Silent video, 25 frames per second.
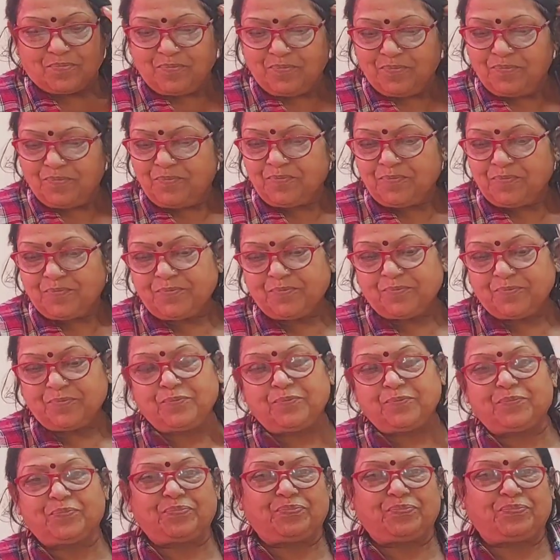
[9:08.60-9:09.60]
আর এখানে
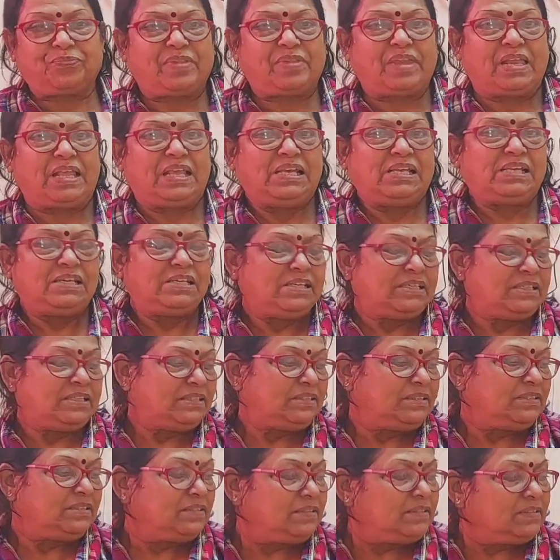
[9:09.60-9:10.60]
সৌরভ আসছে এখন
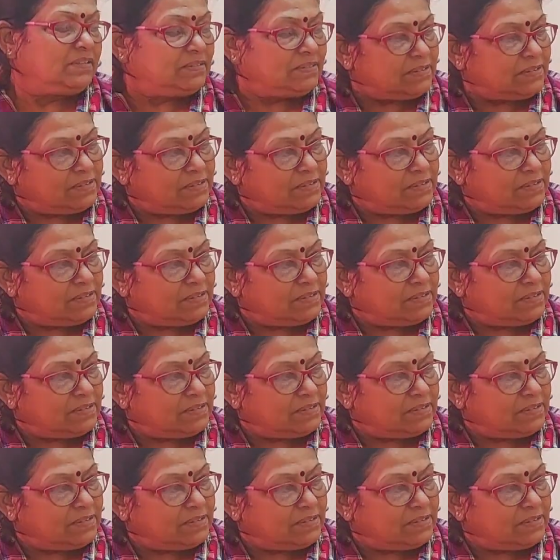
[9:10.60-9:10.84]
ওর নুনের